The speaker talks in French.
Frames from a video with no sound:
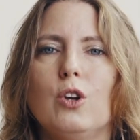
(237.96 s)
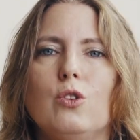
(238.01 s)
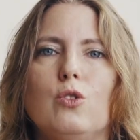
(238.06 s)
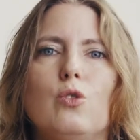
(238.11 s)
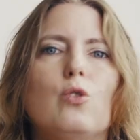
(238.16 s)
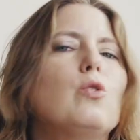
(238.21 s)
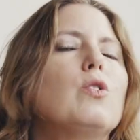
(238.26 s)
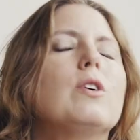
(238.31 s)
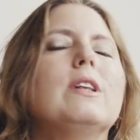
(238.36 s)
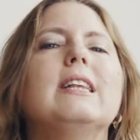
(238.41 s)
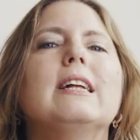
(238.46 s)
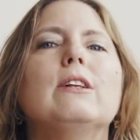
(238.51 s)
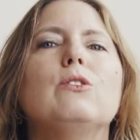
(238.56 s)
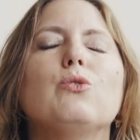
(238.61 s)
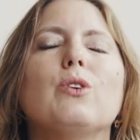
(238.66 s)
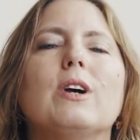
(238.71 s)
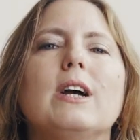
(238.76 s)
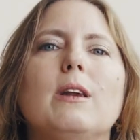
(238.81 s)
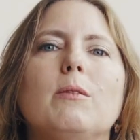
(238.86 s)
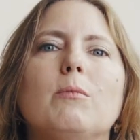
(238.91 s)
Donc
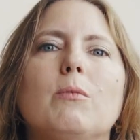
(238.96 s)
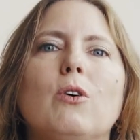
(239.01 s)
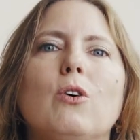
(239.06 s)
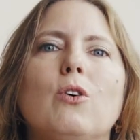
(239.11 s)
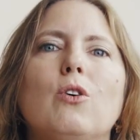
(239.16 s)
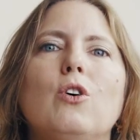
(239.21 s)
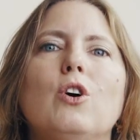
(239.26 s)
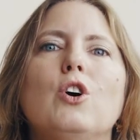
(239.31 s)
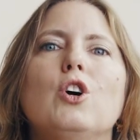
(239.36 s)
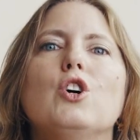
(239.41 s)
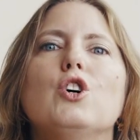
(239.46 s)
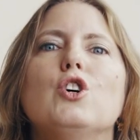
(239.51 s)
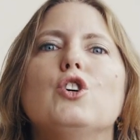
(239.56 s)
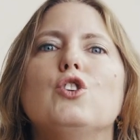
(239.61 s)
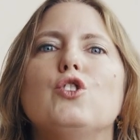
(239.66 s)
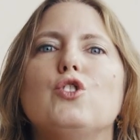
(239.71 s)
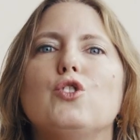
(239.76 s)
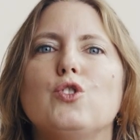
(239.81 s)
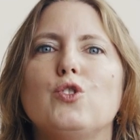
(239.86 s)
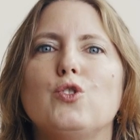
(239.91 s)
naturellement,
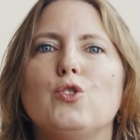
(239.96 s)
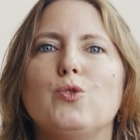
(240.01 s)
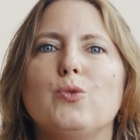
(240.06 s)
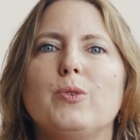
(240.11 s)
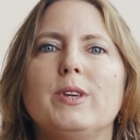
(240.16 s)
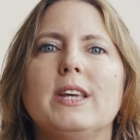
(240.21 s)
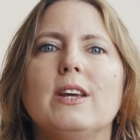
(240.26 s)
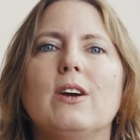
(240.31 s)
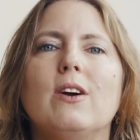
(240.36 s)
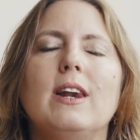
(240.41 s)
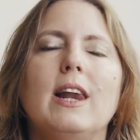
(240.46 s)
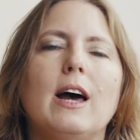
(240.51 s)
je suis euh,